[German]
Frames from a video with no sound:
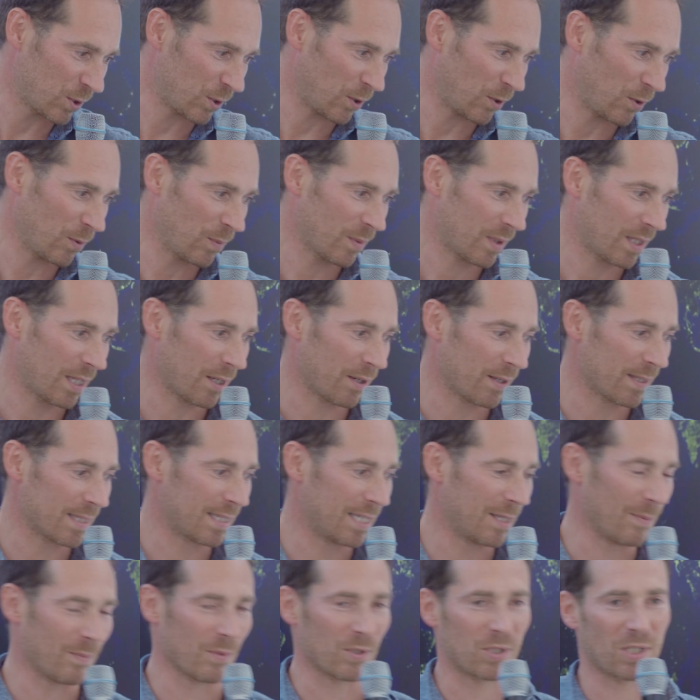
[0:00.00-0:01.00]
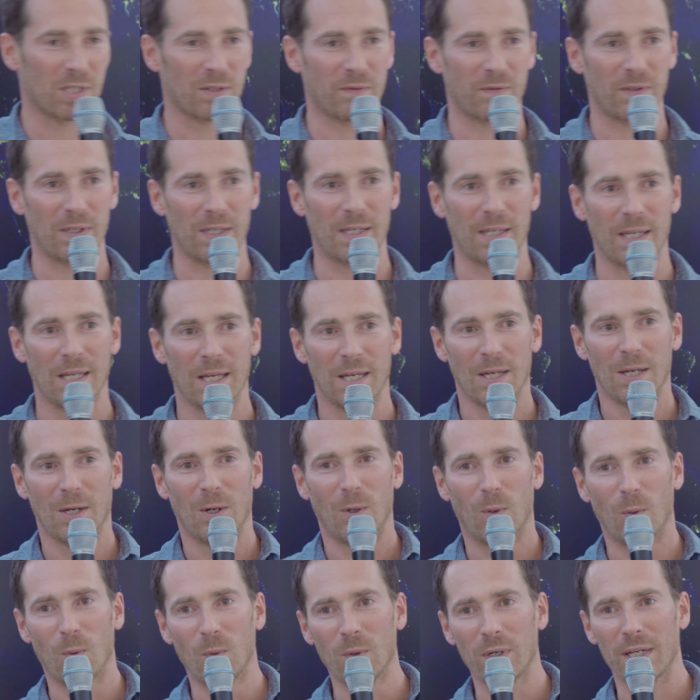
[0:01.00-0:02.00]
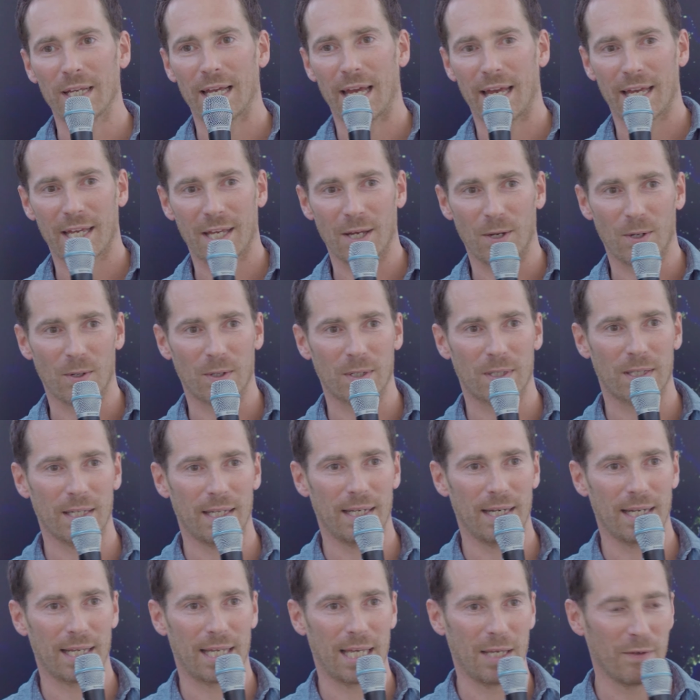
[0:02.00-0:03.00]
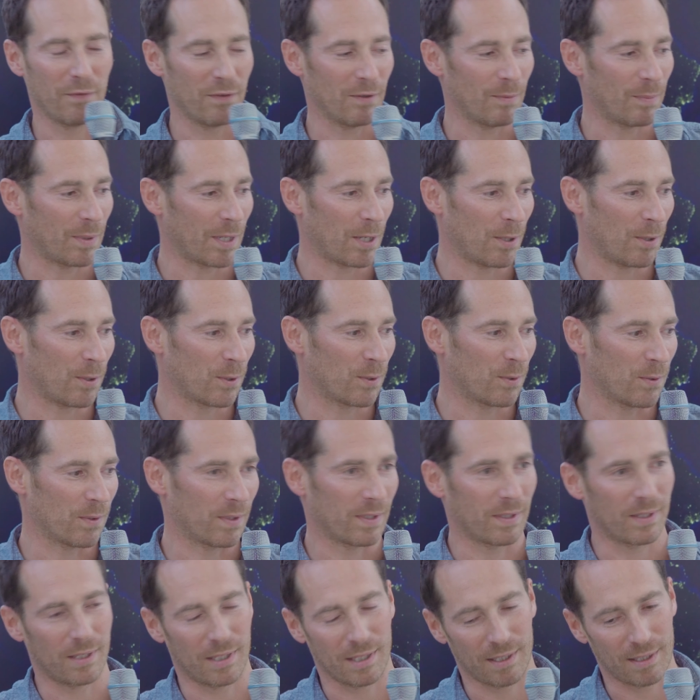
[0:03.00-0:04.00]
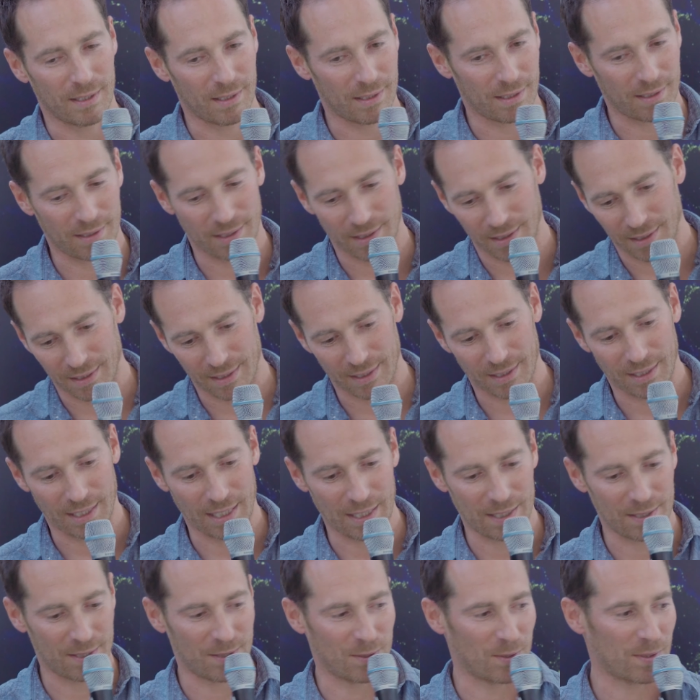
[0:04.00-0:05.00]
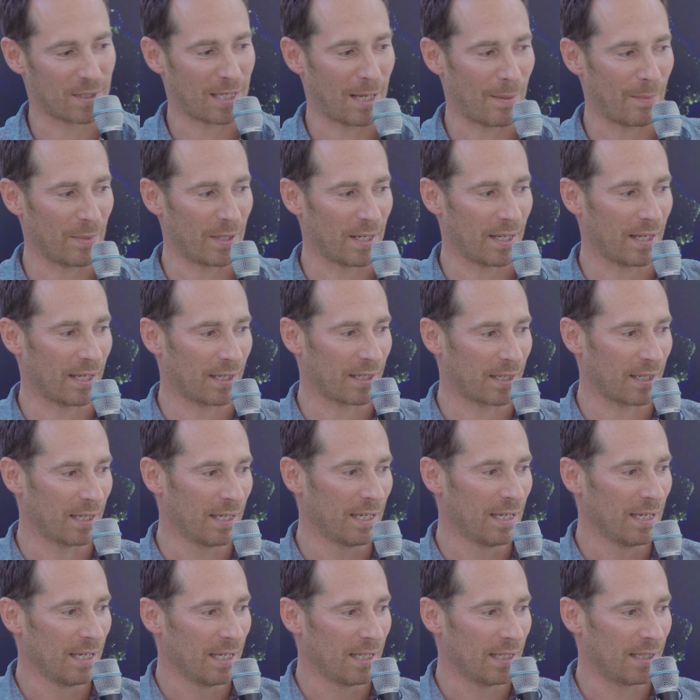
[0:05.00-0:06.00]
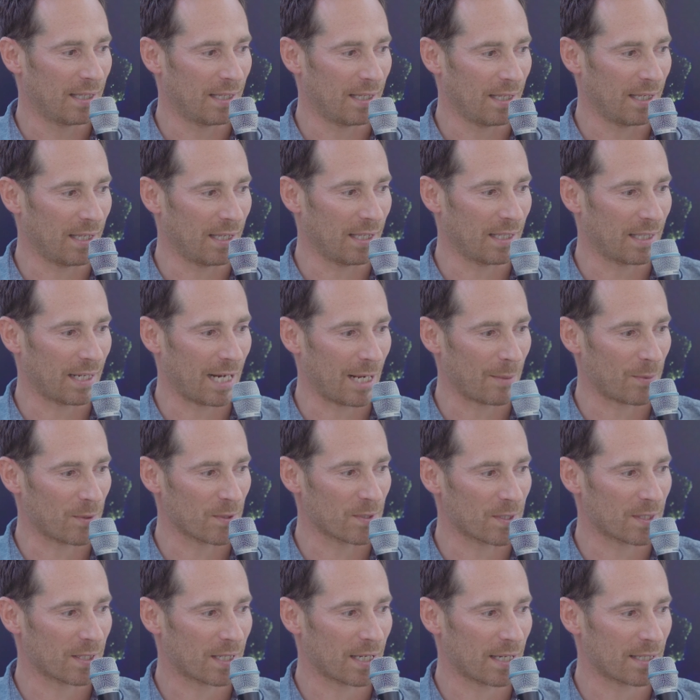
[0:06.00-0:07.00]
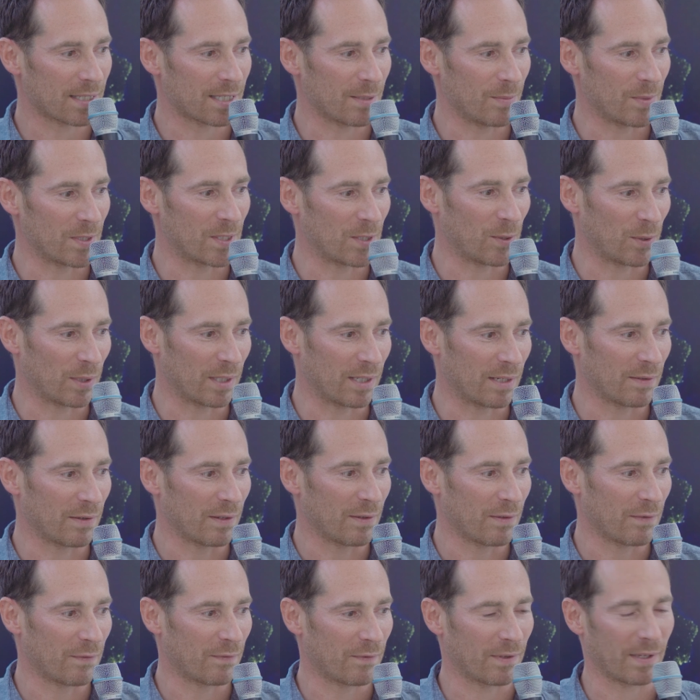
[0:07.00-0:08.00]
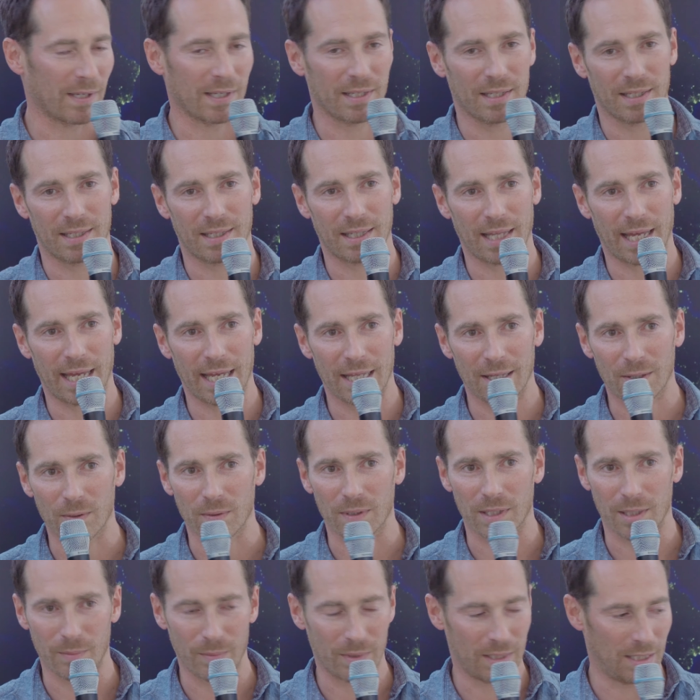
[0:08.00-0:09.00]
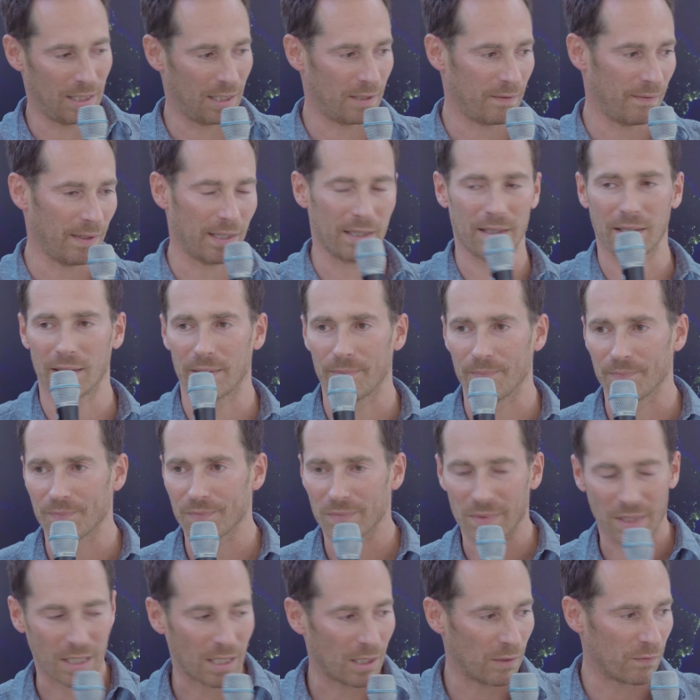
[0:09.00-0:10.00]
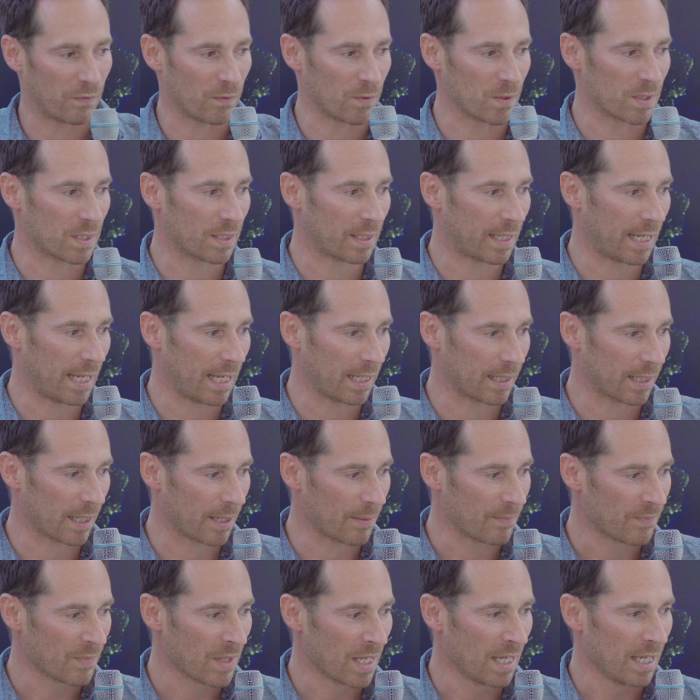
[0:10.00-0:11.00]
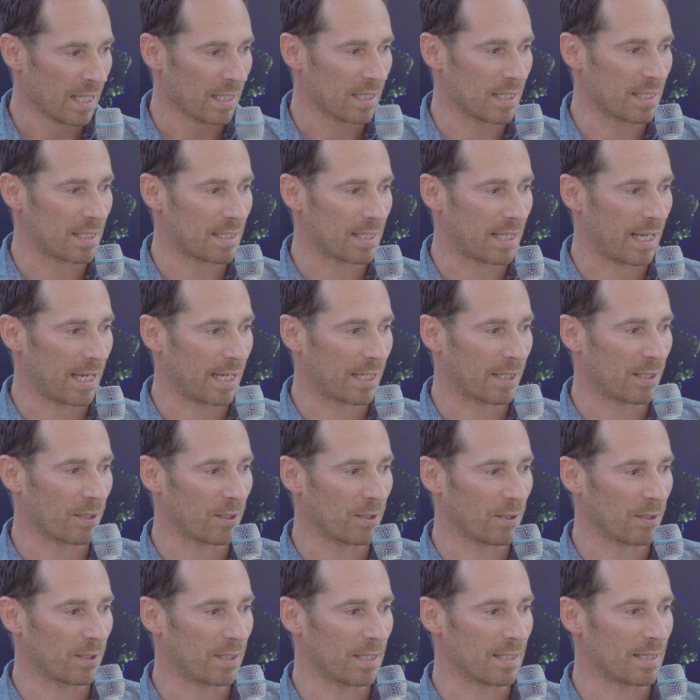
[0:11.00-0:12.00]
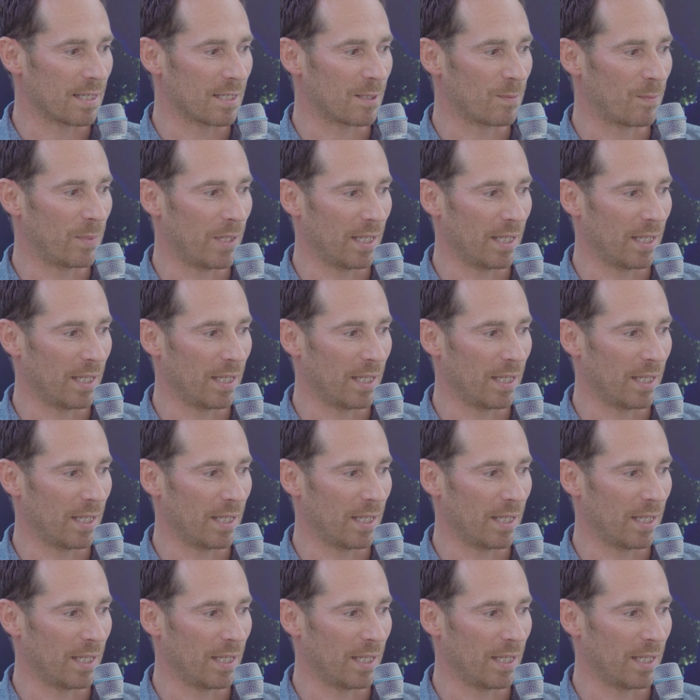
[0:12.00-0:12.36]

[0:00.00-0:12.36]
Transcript: Strom. Daran sieht man schon, wie ungleich auch der Energieverbrauch und im Zusammenhang die Treibhausgasemissionen verteilt und emittiert werden auf unserer Erde. Das zeigt auch noch dieses